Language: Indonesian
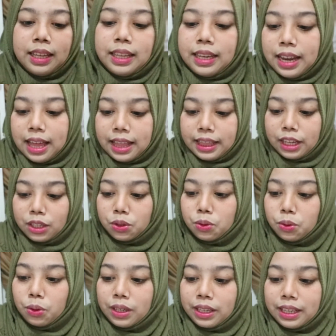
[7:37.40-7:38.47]
dan
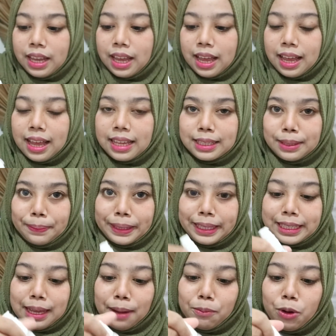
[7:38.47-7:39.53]
teksturnya
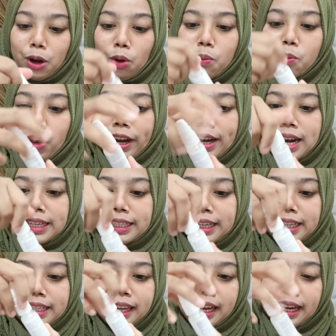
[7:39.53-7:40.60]
seperti sabun aku bukanya dari
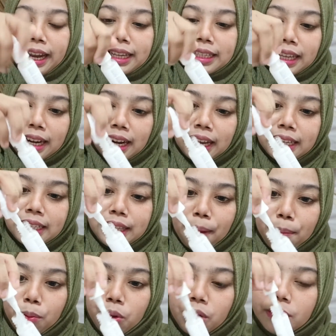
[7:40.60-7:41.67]
sini aja ya guys karena kan ini
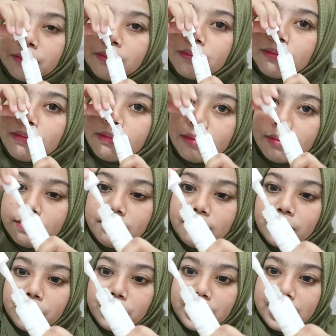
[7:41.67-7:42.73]
sabun
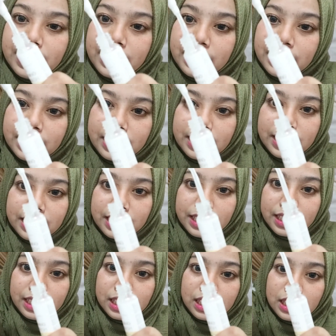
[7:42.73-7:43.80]
tuh jadi gini
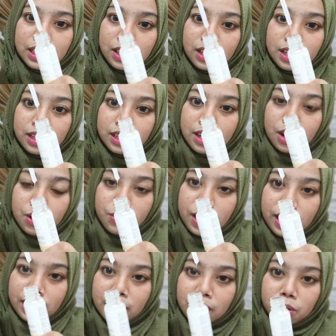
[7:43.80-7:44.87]
dan
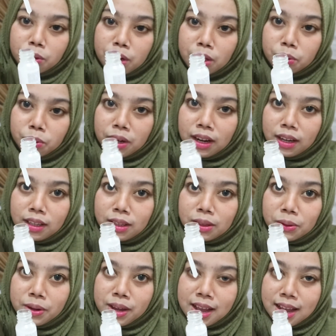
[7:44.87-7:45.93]
wanginya tuh natural
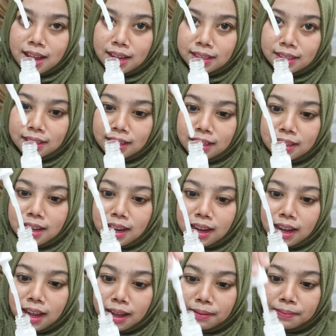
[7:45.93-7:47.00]
gitu guys jadi dia
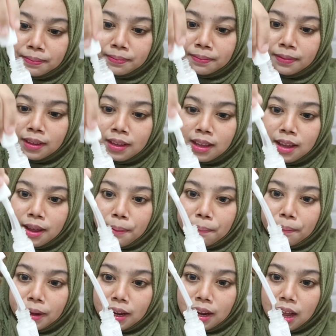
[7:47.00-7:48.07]
nggak
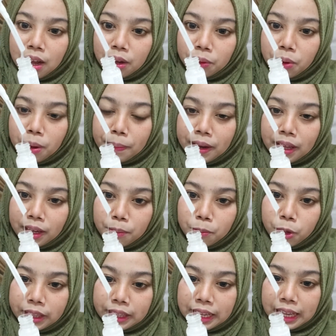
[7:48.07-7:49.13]
mengganggu apalagi
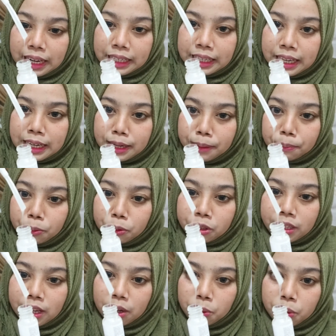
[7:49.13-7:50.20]
buat kalian yang
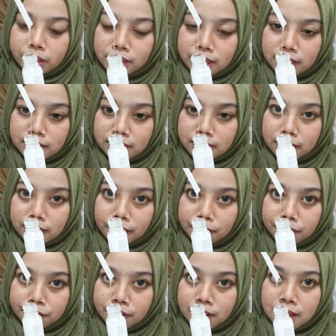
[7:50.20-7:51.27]
punya kulit
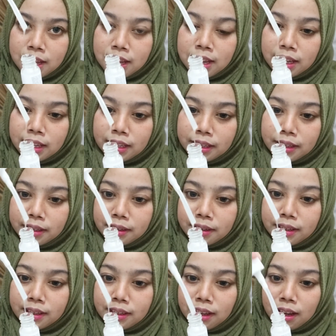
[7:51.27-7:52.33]
sensitif
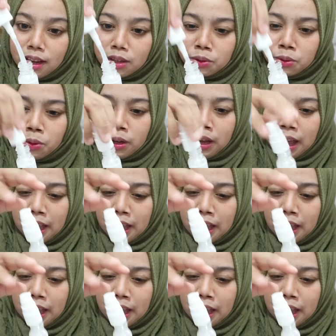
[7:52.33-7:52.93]
yang nggak suka